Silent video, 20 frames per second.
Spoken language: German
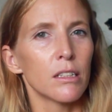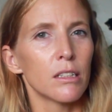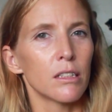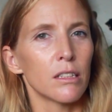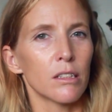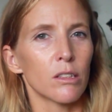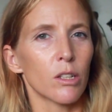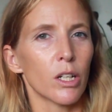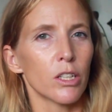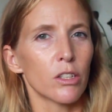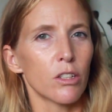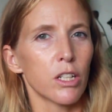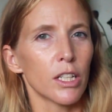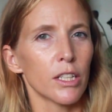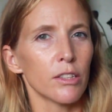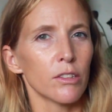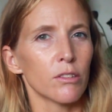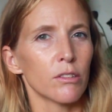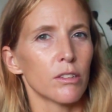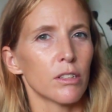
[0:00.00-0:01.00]
in
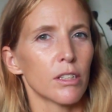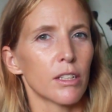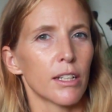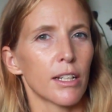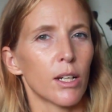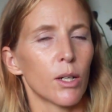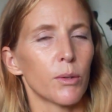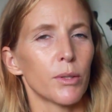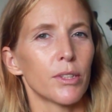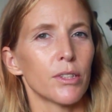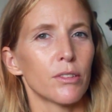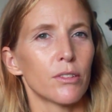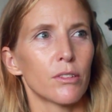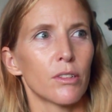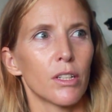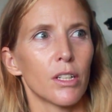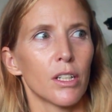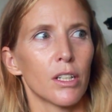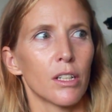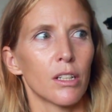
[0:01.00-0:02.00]
Deutschland und ich glaube,
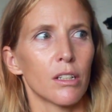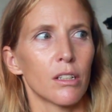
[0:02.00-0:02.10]
das